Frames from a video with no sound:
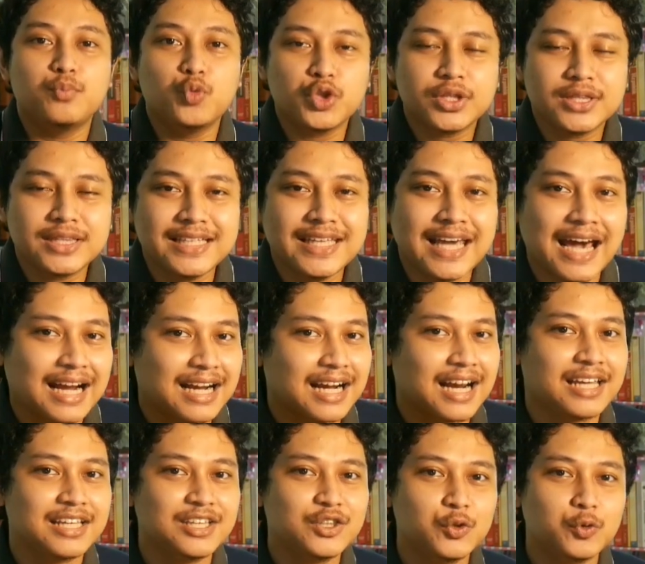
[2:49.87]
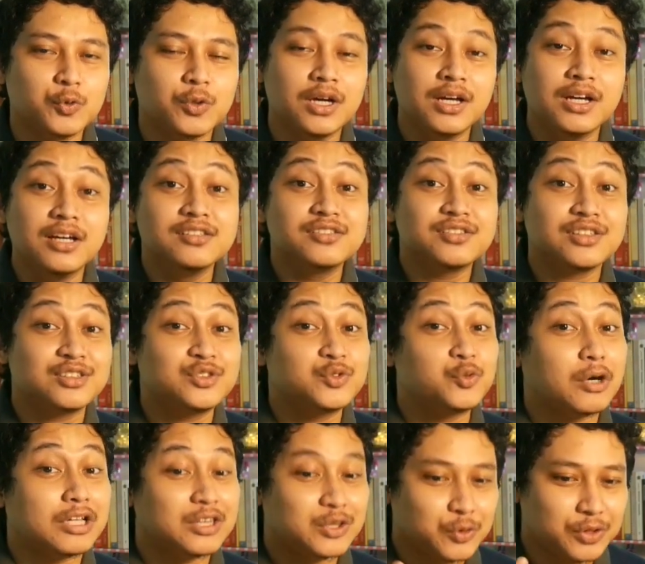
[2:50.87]
mutiara itu,
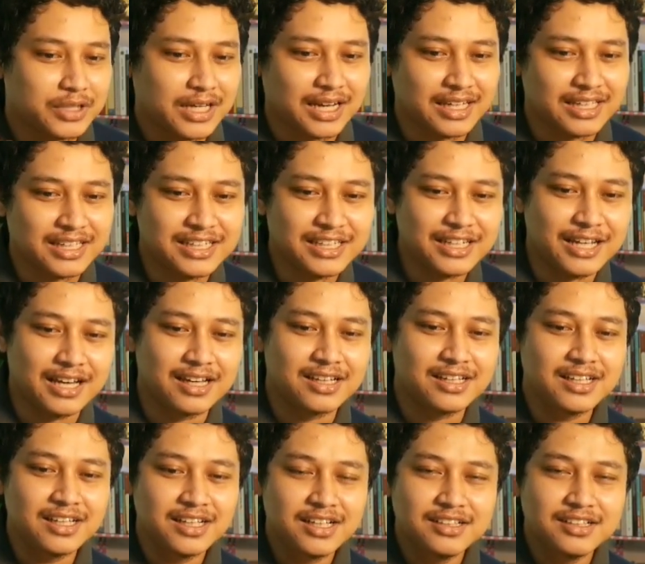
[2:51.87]
sesuatu yang indah.